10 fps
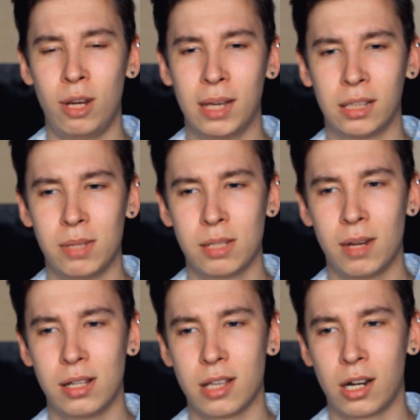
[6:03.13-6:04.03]
ребятами
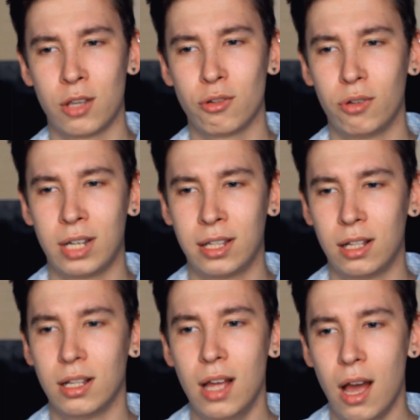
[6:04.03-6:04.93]
собирался организовывать
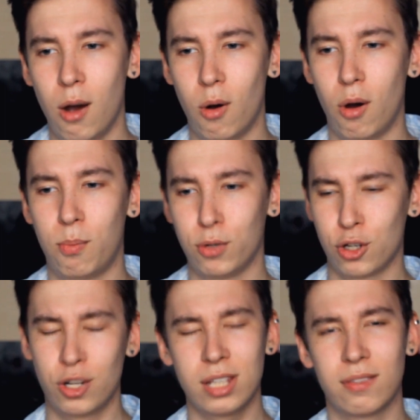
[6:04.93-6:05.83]
канал о
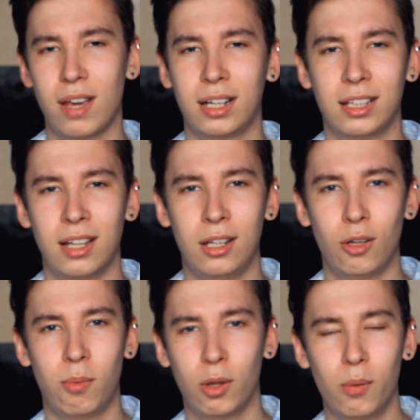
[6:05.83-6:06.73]
путешествиях и так далее и
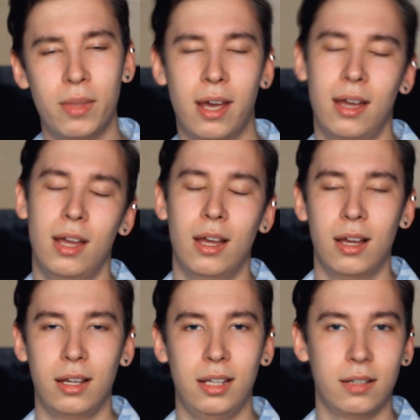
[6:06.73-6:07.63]
тому подобное.
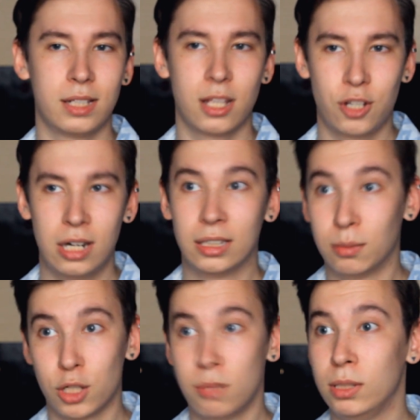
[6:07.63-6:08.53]
И изначально
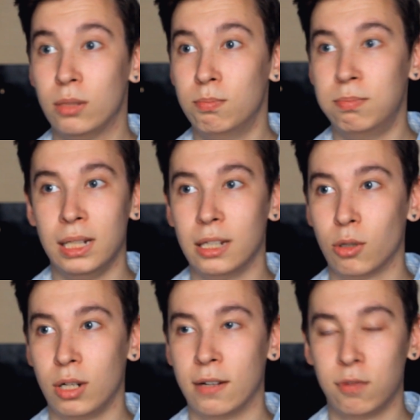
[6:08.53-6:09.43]
там должны были
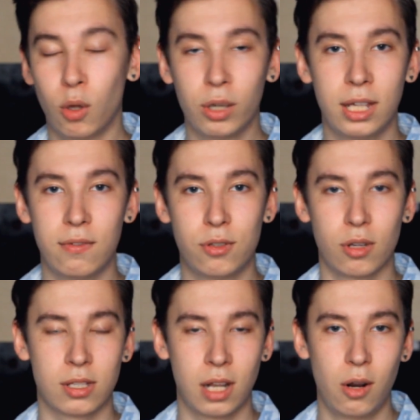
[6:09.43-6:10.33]
только влоги и
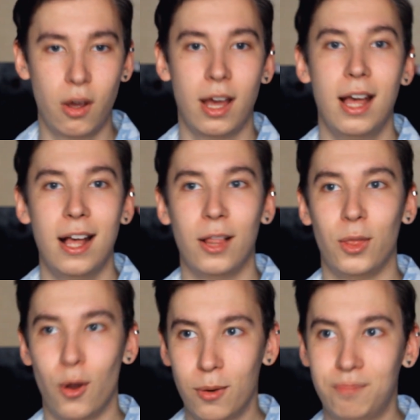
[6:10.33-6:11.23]
все остальное.
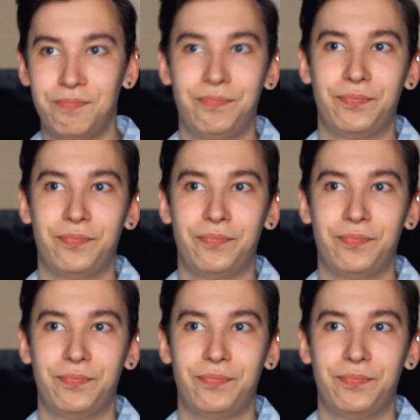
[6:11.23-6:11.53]
Но